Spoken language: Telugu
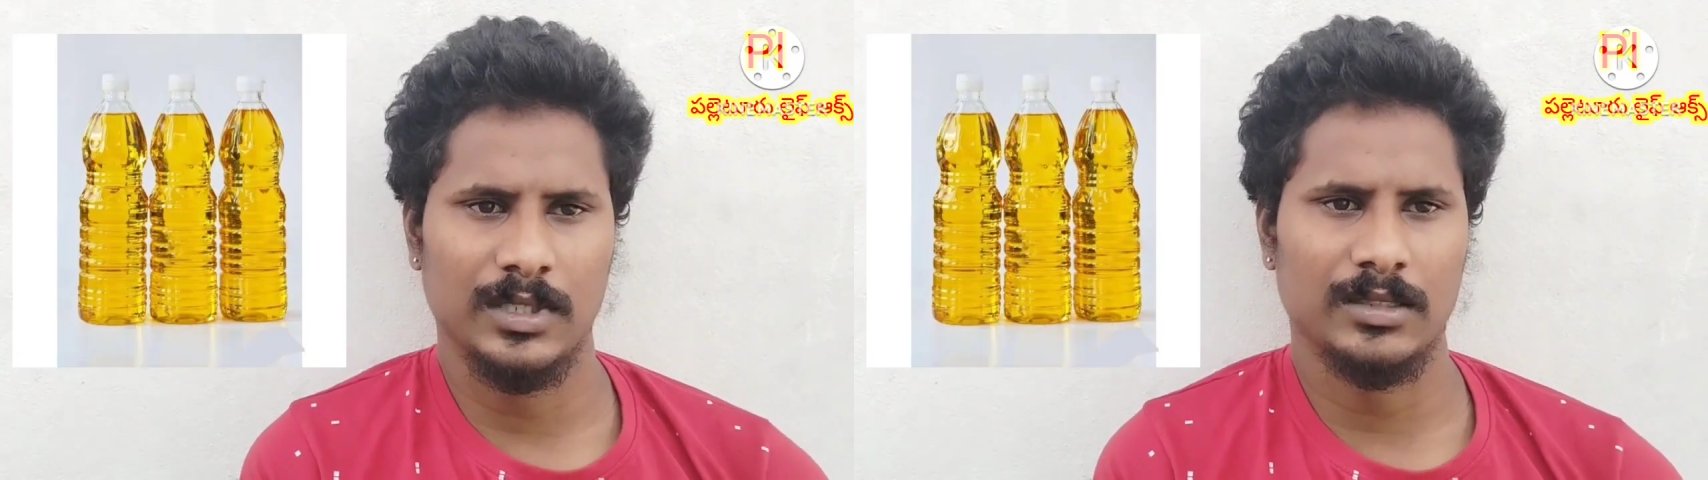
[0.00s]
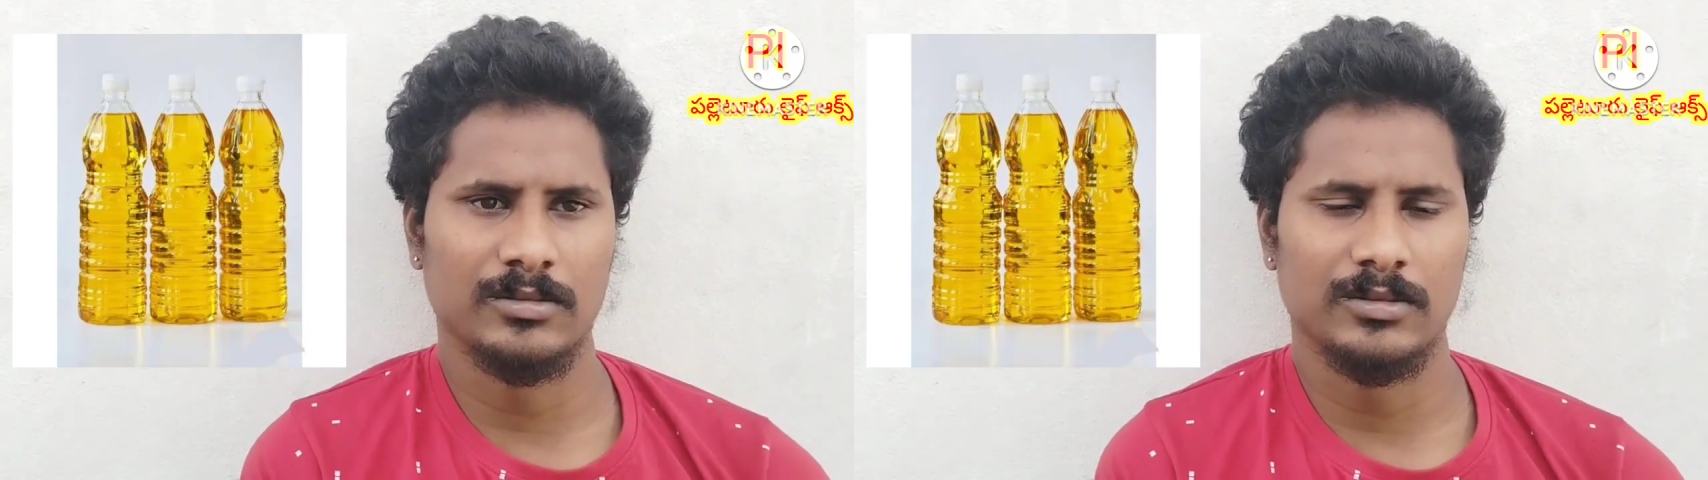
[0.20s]

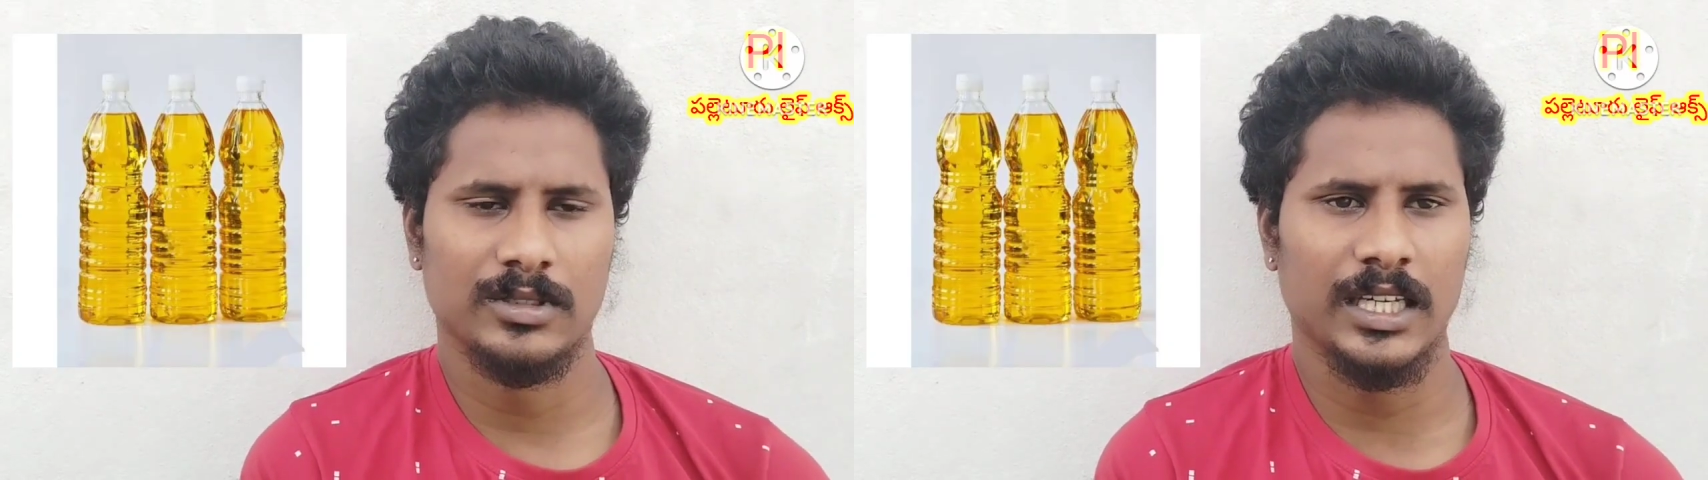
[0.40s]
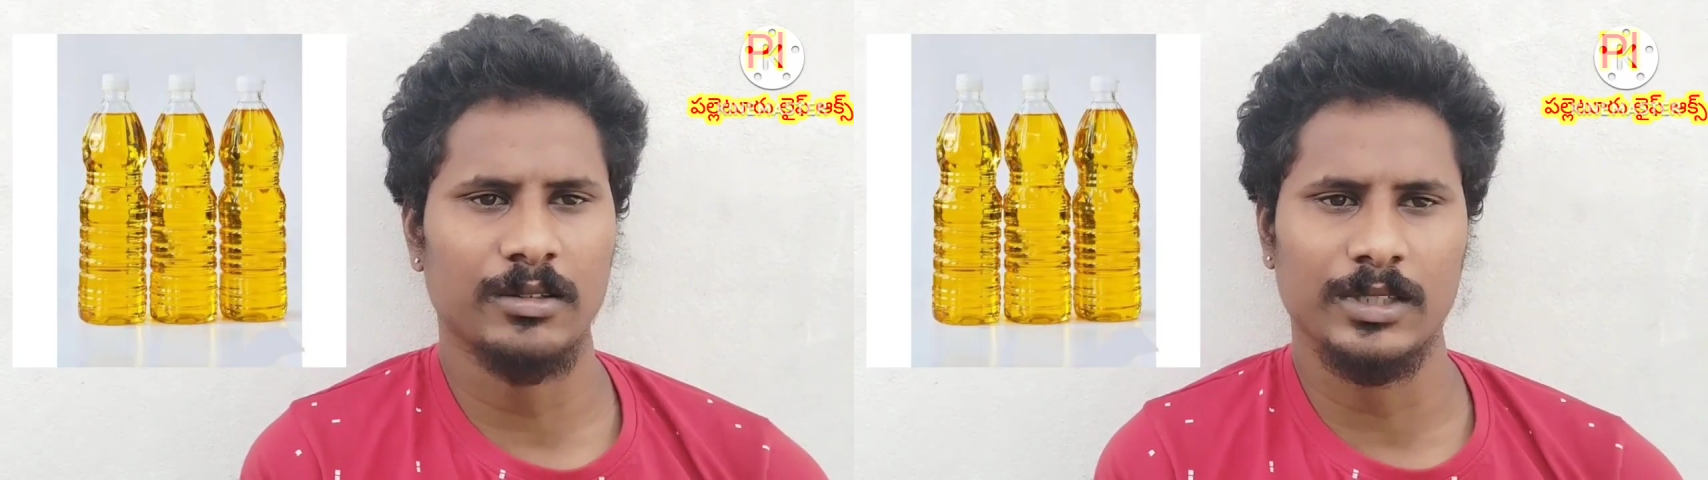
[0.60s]
మనకు
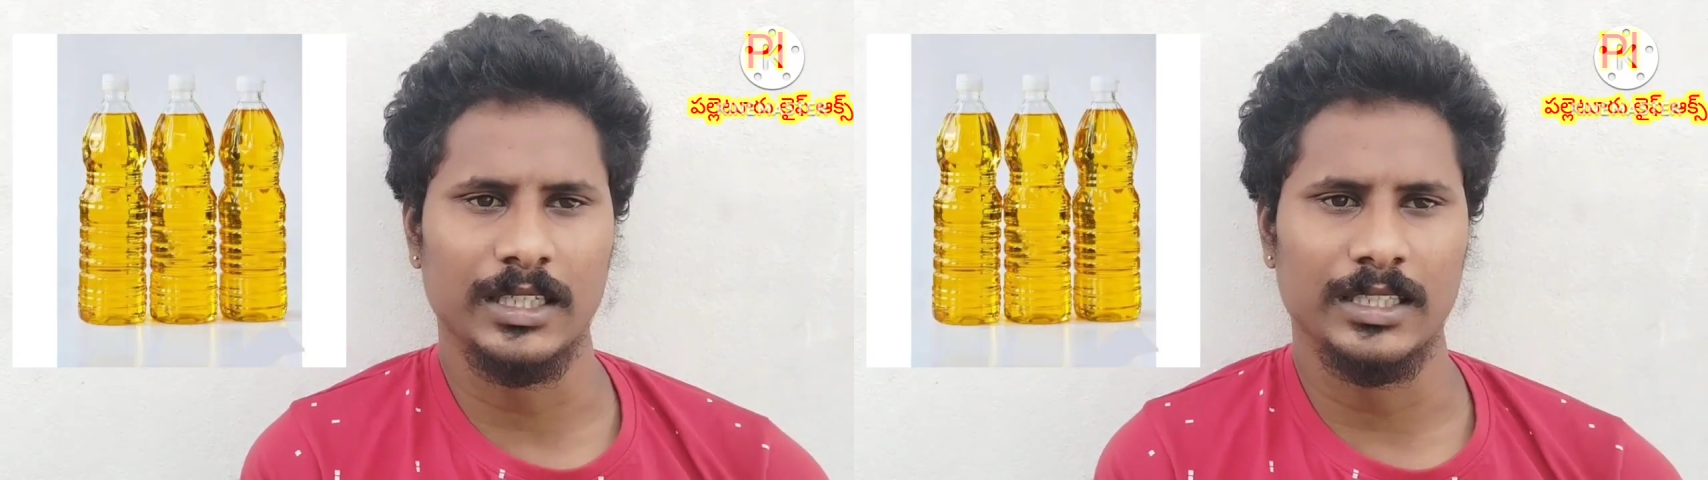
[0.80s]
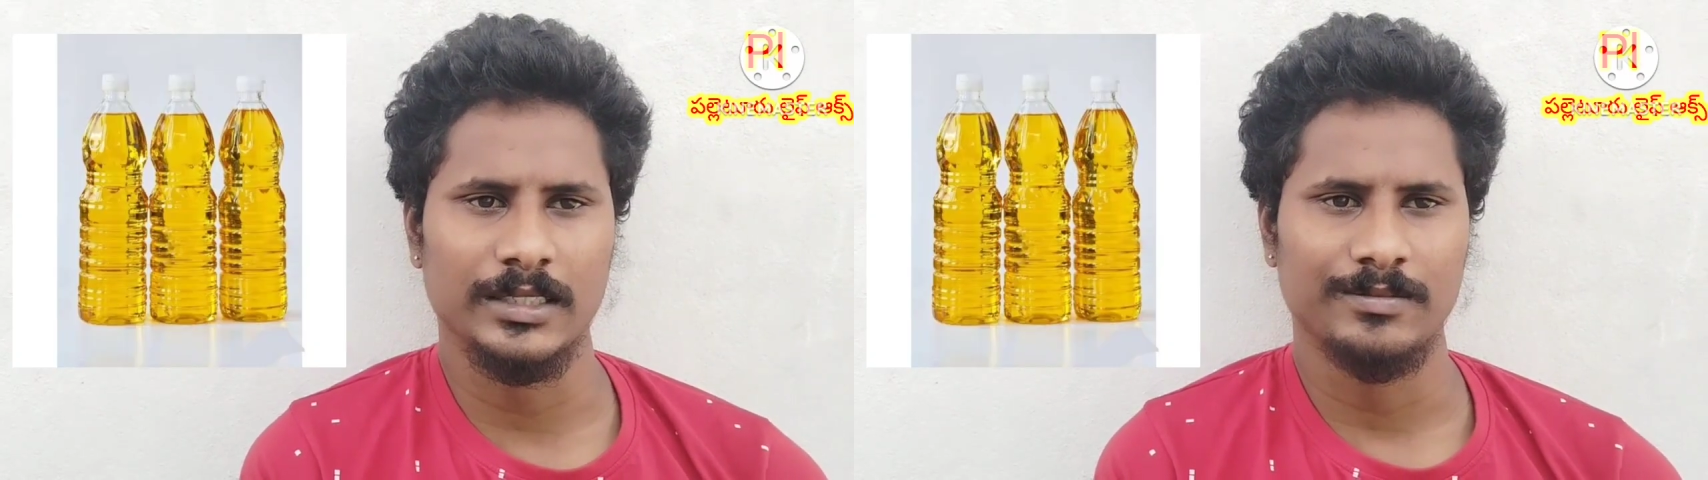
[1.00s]
న్యాయమే
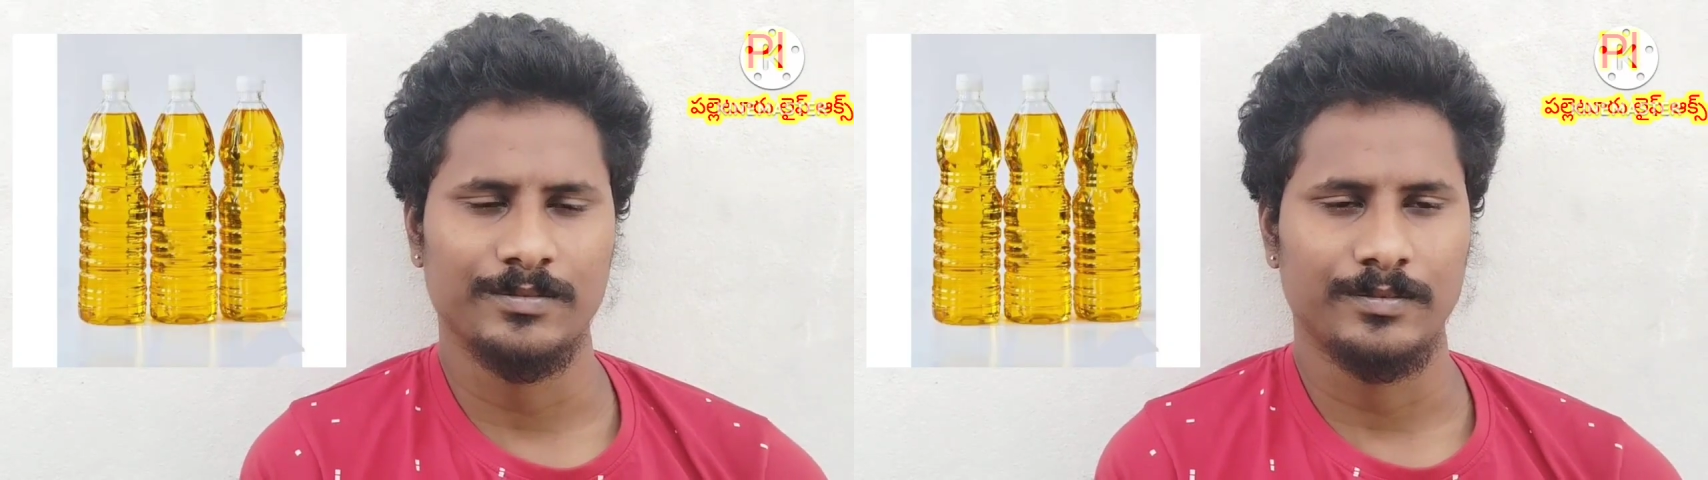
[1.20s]
కదా